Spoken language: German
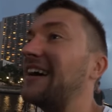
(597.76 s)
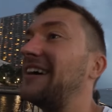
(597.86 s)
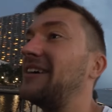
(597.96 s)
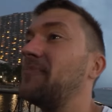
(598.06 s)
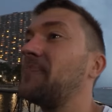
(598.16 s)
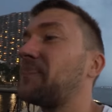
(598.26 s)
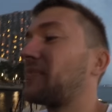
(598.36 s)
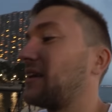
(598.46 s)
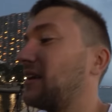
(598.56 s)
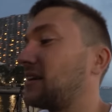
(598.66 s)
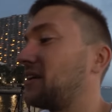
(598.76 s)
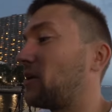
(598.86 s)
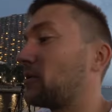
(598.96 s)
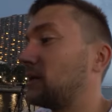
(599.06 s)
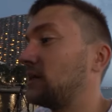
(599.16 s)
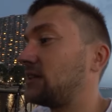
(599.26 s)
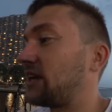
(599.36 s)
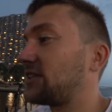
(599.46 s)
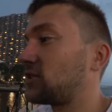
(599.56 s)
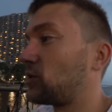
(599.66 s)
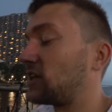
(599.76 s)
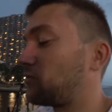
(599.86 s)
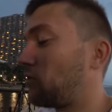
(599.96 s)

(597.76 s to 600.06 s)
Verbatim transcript: Ähm, genau, das ist so das